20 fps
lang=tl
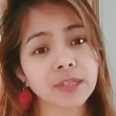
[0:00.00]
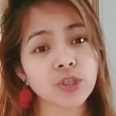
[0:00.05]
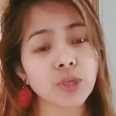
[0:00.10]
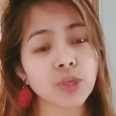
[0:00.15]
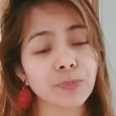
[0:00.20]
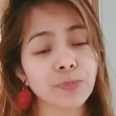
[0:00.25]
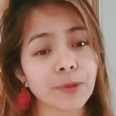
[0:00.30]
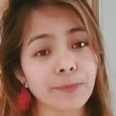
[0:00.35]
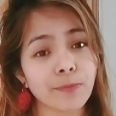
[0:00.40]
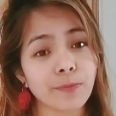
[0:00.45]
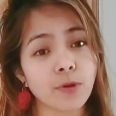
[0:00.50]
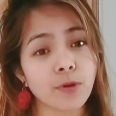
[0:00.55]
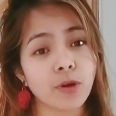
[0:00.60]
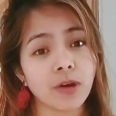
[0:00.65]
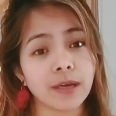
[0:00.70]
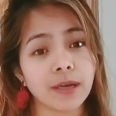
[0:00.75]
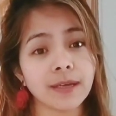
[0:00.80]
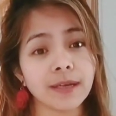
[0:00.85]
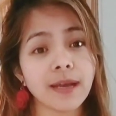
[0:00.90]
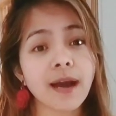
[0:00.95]
cheaper
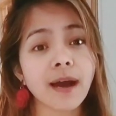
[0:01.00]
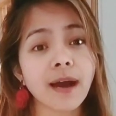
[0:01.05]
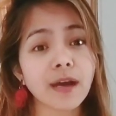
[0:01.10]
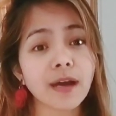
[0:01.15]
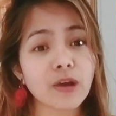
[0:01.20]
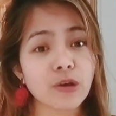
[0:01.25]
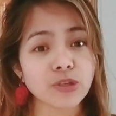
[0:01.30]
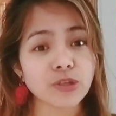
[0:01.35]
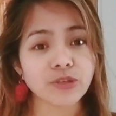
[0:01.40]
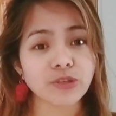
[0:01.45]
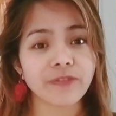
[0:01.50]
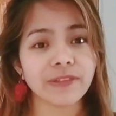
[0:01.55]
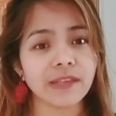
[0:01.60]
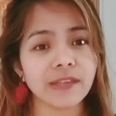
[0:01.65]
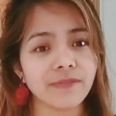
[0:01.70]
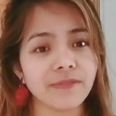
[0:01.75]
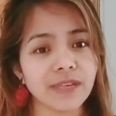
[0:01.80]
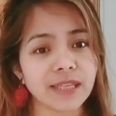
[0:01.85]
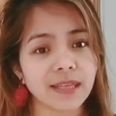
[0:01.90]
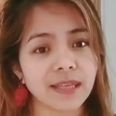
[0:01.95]
po ang cost of
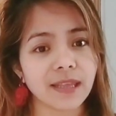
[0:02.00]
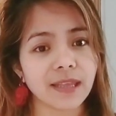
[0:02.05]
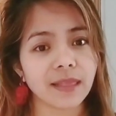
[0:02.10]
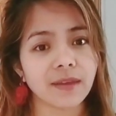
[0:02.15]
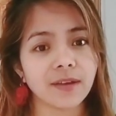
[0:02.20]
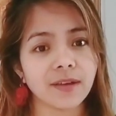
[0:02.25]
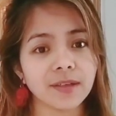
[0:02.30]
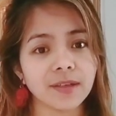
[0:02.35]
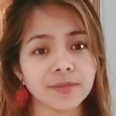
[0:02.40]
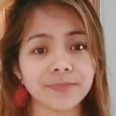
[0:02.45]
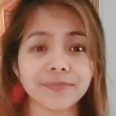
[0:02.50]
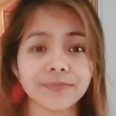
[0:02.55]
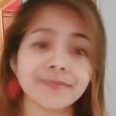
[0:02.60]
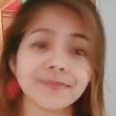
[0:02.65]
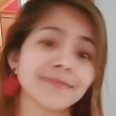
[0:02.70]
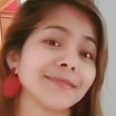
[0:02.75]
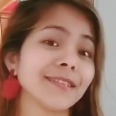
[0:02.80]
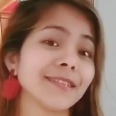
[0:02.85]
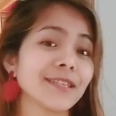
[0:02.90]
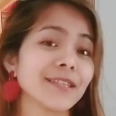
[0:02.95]
living dito.
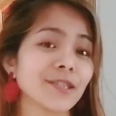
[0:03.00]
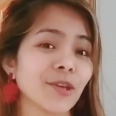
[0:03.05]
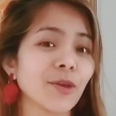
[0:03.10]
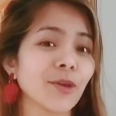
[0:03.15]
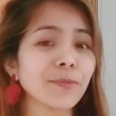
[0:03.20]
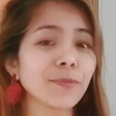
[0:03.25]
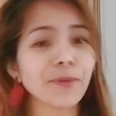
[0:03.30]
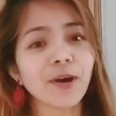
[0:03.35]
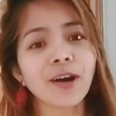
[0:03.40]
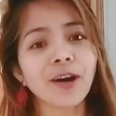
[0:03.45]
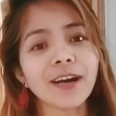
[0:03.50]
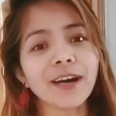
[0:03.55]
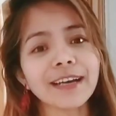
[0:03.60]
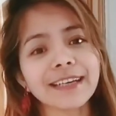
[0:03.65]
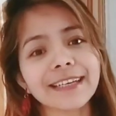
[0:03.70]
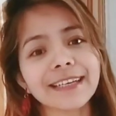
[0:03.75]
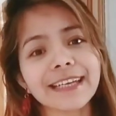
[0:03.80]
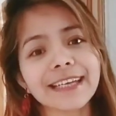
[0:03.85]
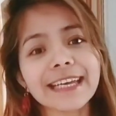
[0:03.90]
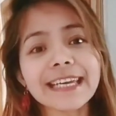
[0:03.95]
So, yun po.
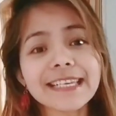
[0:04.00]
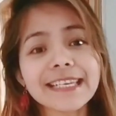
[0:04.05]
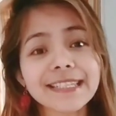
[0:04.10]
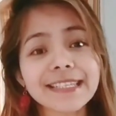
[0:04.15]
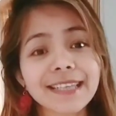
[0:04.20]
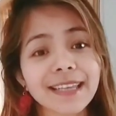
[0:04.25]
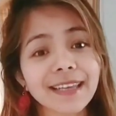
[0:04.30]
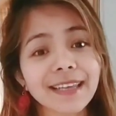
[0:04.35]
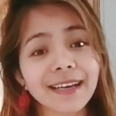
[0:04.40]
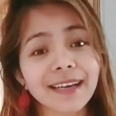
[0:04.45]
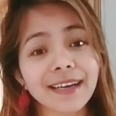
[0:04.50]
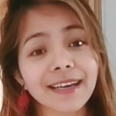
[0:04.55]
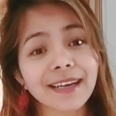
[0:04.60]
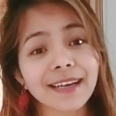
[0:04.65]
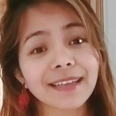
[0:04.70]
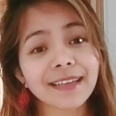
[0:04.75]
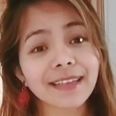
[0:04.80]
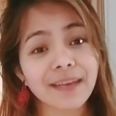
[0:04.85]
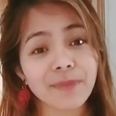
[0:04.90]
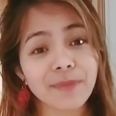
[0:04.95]

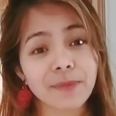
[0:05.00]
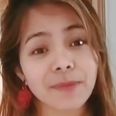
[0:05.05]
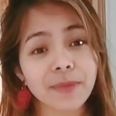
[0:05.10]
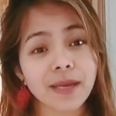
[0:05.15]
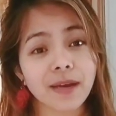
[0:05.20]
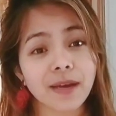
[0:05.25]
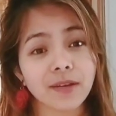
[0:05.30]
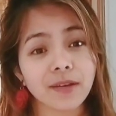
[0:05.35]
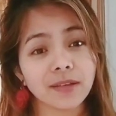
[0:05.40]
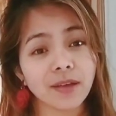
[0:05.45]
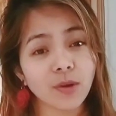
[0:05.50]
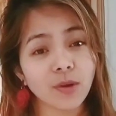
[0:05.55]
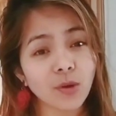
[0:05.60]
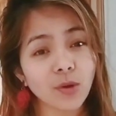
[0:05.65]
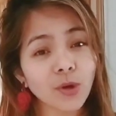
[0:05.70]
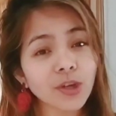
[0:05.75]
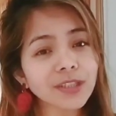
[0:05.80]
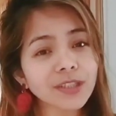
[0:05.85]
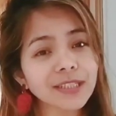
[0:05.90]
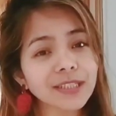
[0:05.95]
Sana nakapagbigay ako ng
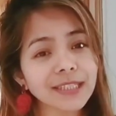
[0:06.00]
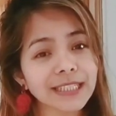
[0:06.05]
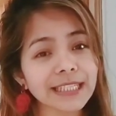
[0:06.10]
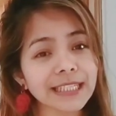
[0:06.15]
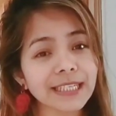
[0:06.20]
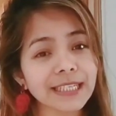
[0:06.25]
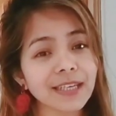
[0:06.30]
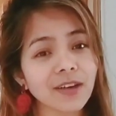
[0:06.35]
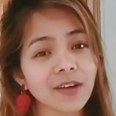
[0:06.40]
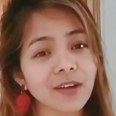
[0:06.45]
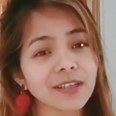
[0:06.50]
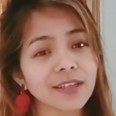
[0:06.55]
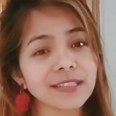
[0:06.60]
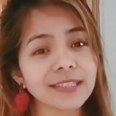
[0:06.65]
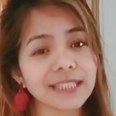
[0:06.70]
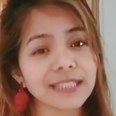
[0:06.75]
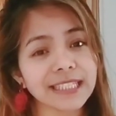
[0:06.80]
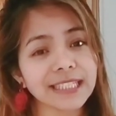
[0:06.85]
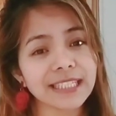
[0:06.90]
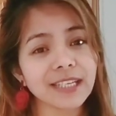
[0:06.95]
konting,
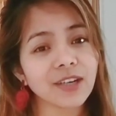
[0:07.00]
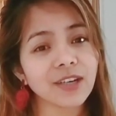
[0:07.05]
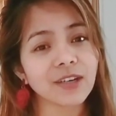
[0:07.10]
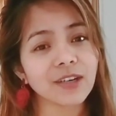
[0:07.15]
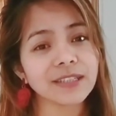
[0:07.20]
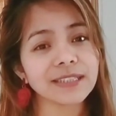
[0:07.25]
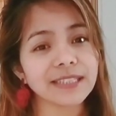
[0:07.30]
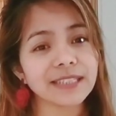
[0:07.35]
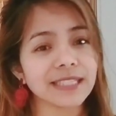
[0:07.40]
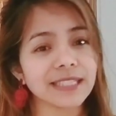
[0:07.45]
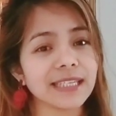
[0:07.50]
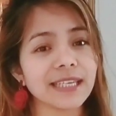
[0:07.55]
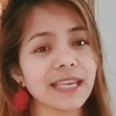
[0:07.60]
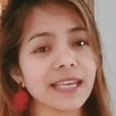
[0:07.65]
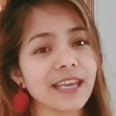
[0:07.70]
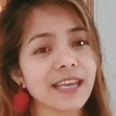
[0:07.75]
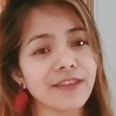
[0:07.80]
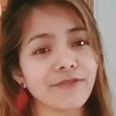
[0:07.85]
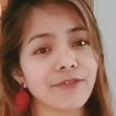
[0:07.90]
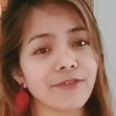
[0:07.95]
konting,
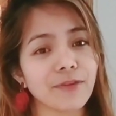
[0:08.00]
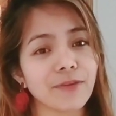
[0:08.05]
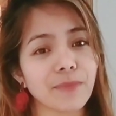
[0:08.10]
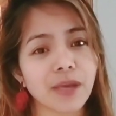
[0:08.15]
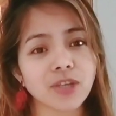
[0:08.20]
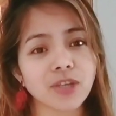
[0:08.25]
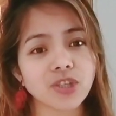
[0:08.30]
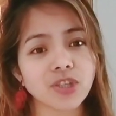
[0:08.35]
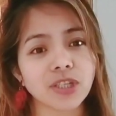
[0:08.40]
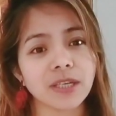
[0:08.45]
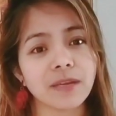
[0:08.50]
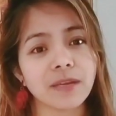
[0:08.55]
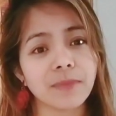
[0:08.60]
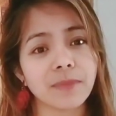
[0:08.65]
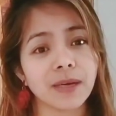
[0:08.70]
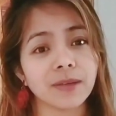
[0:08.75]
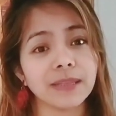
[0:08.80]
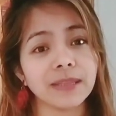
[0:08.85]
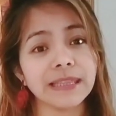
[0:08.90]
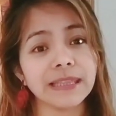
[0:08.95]
konting information
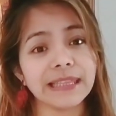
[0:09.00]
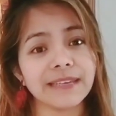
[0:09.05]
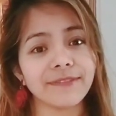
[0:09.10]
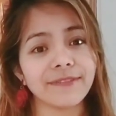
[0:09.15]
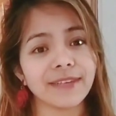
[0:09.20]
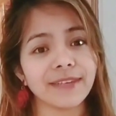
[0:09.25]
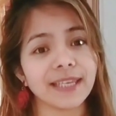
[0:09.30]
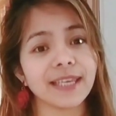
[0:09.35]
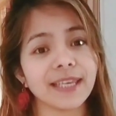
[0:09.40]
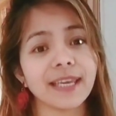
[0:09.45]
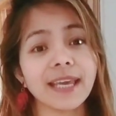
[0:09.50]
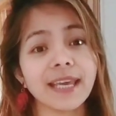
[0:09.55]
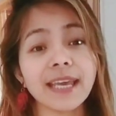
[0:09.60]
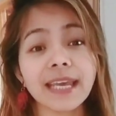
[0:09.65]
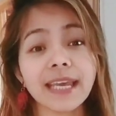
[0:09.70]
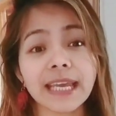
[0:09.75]
about living